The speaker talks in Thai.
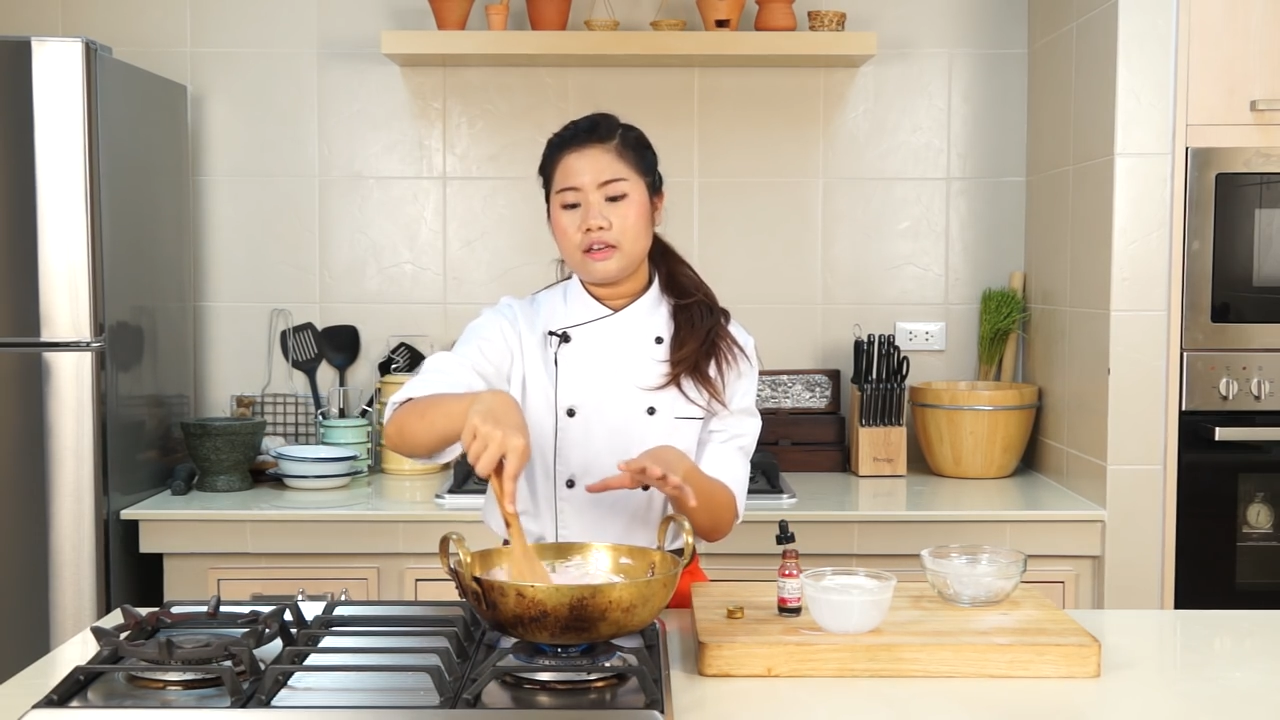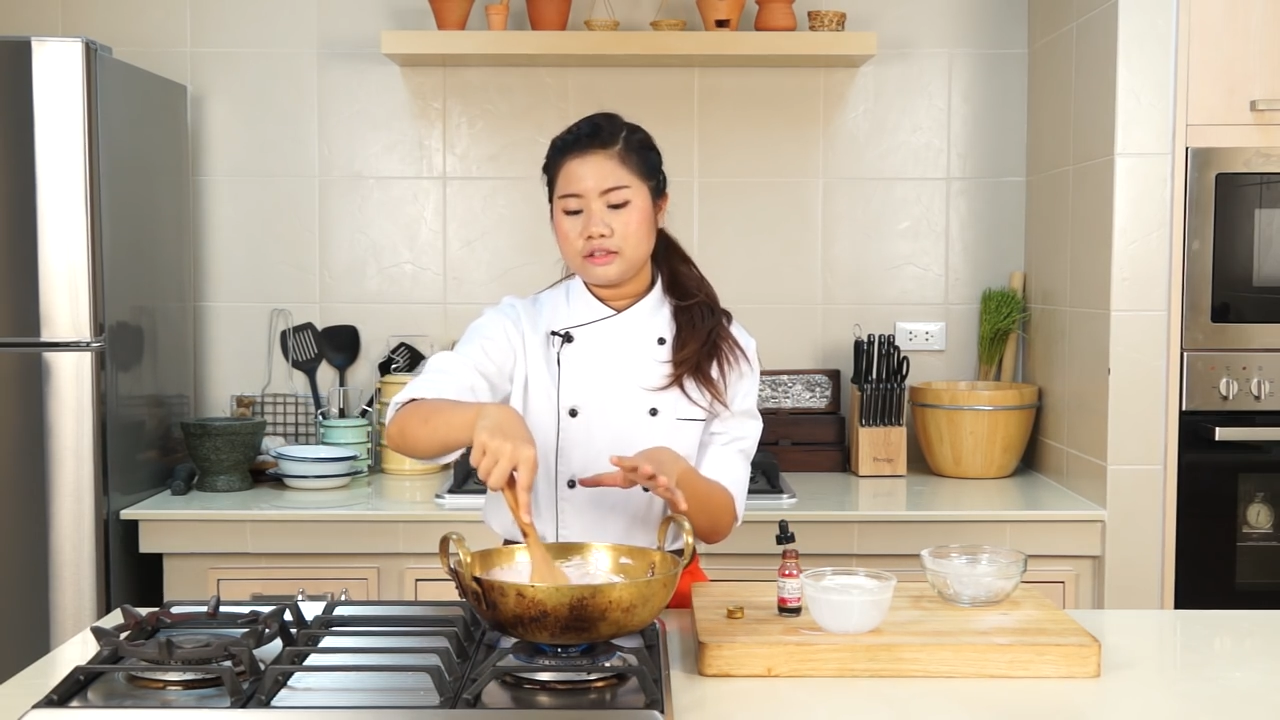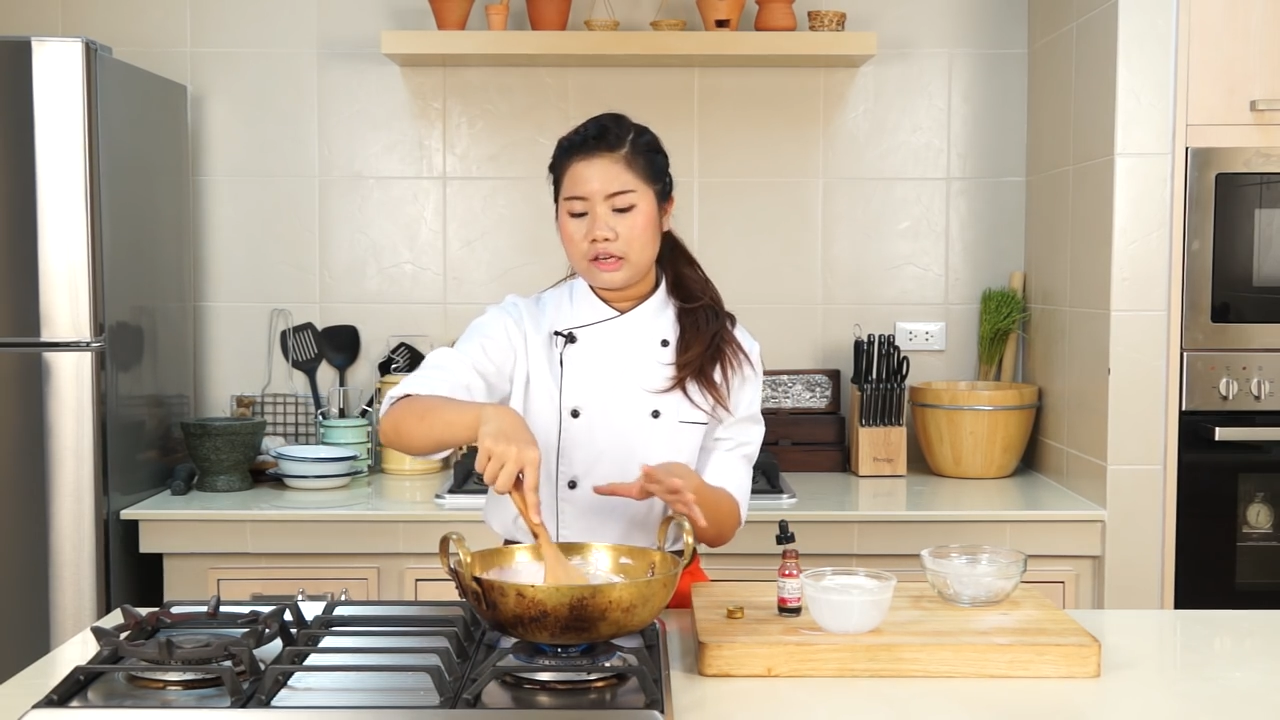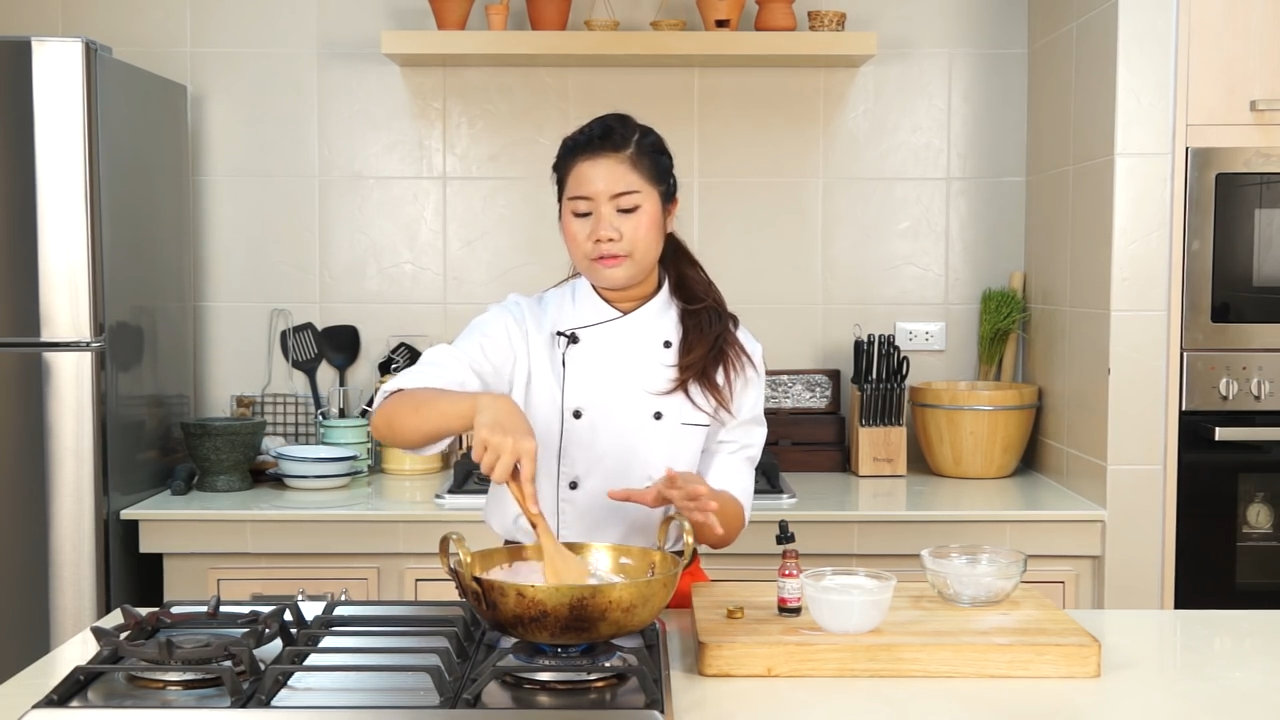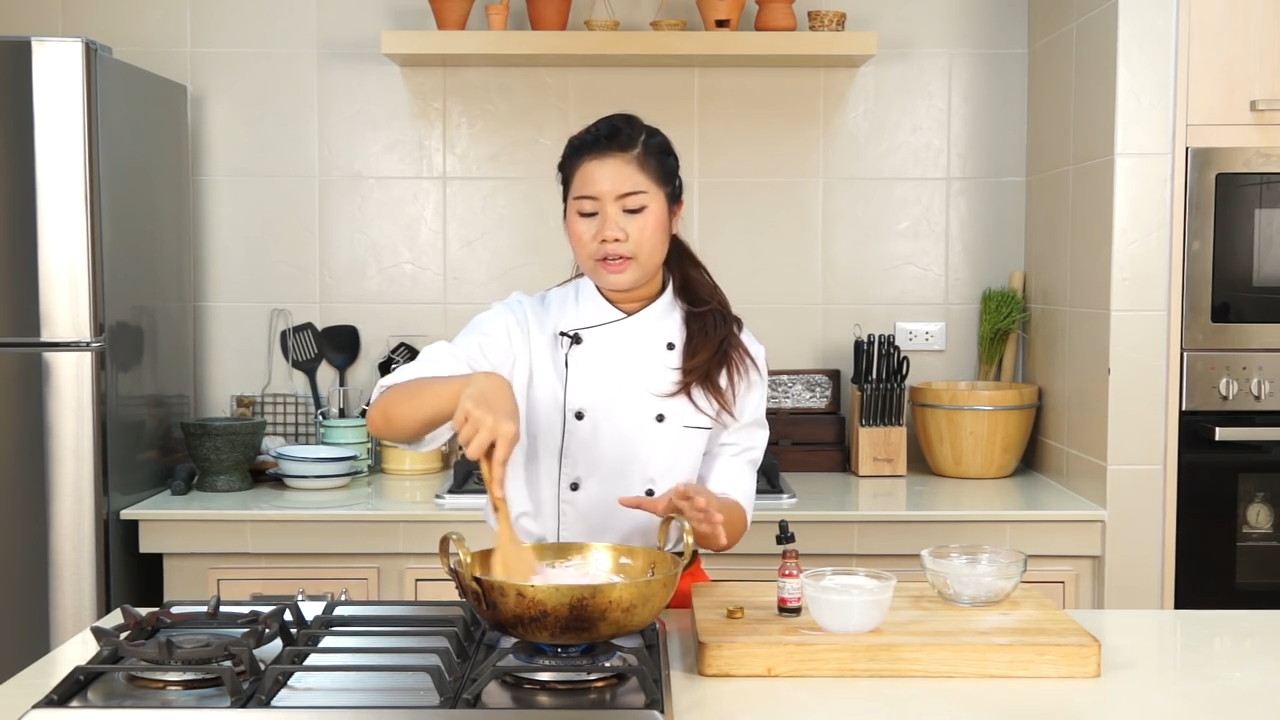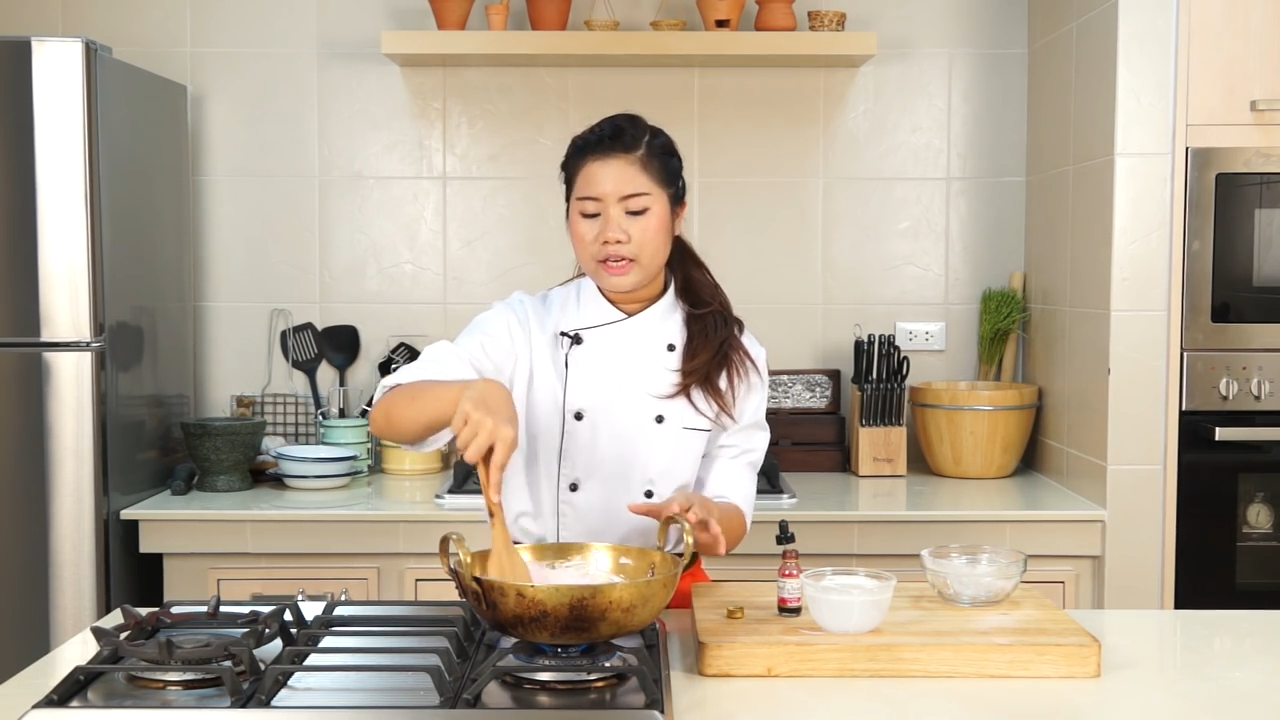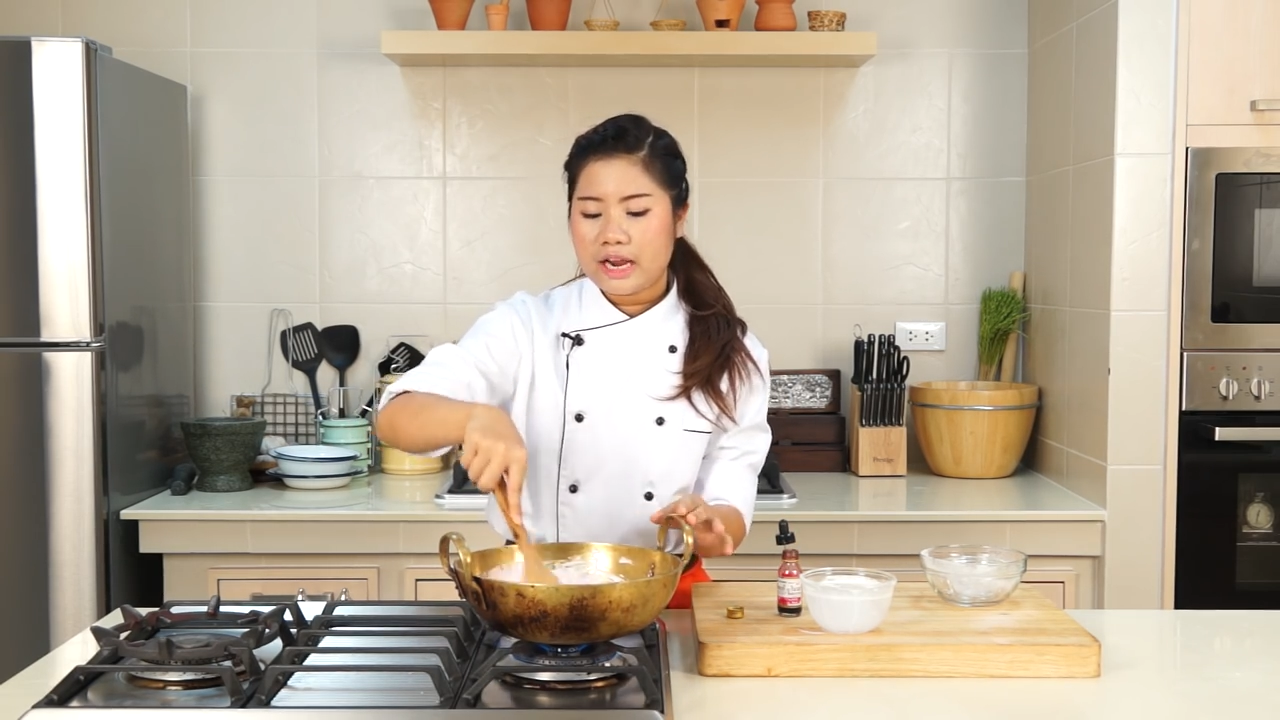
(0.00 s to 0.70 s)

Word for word: เราใช้ไฟ